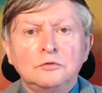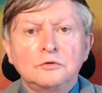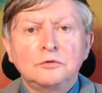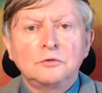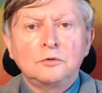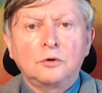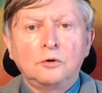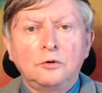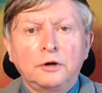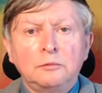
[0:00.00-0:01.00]
sur
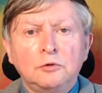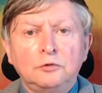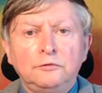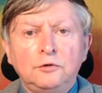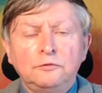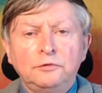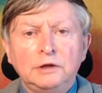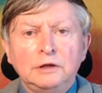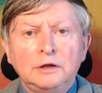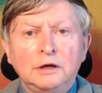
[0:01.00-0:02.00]
le remote
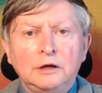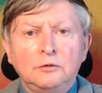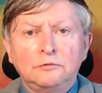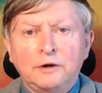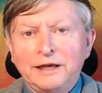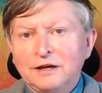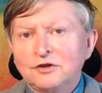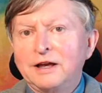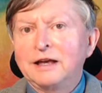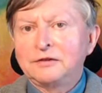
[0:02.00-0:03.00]
viewing et le
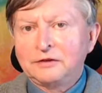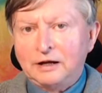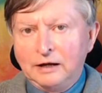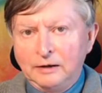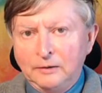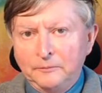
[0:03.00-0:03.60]
voyage astral.